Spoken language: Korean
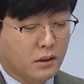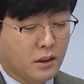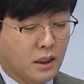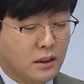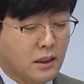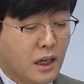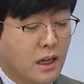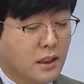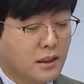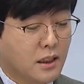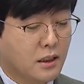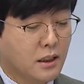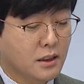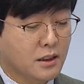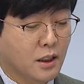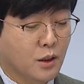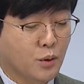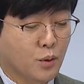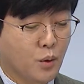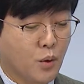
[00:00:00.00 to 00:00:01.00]
대, 학생
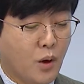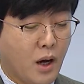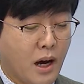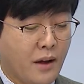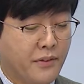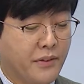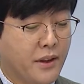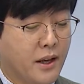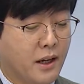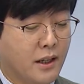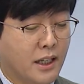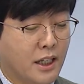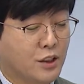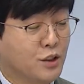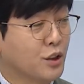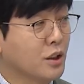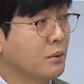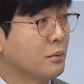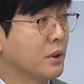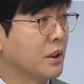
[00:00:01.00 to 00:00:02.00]
대상으로 안내할
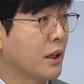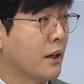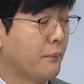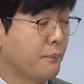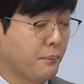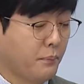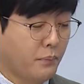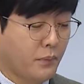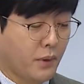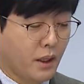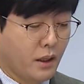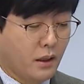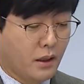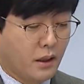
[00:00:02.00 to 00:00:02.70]
예정입니다. 네.